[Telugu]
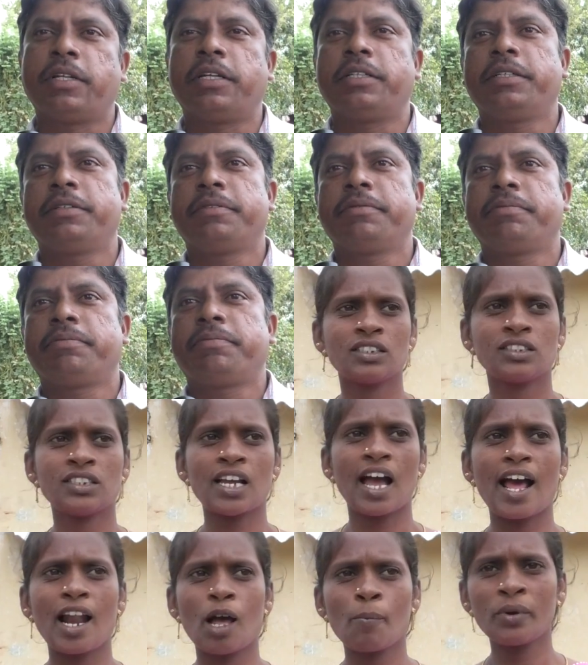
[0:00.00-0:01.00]
అది
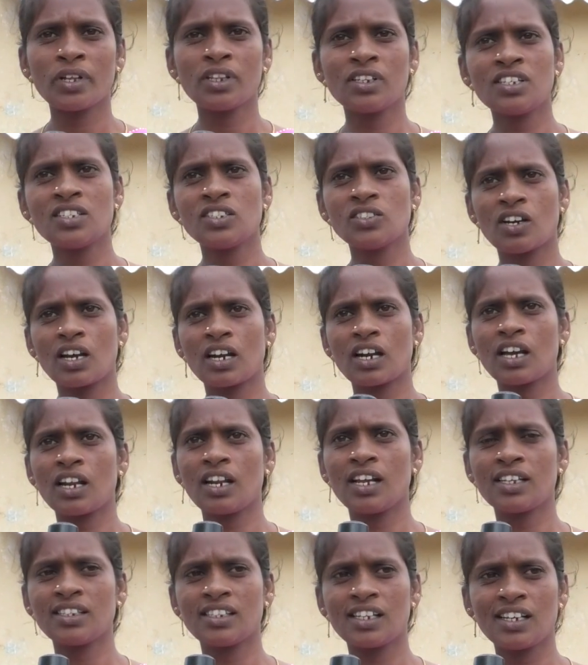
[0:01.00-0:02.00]
చాలామంది
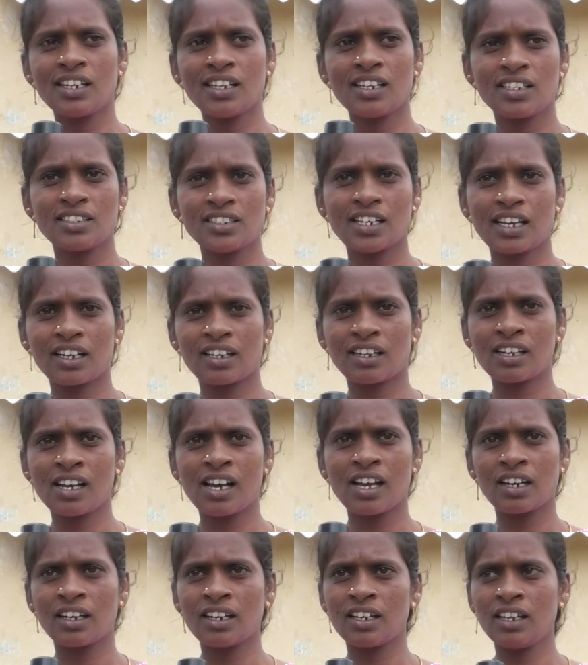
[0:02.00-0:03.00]
జనాలు అయితే జగన్
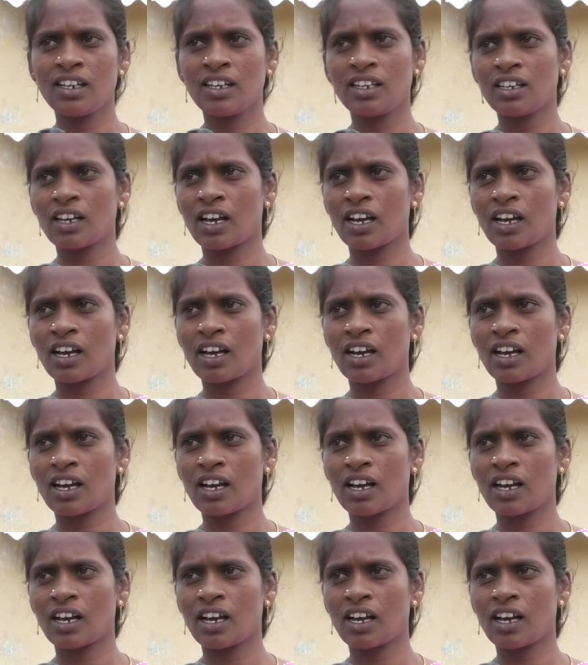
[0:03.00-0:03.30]
గారిని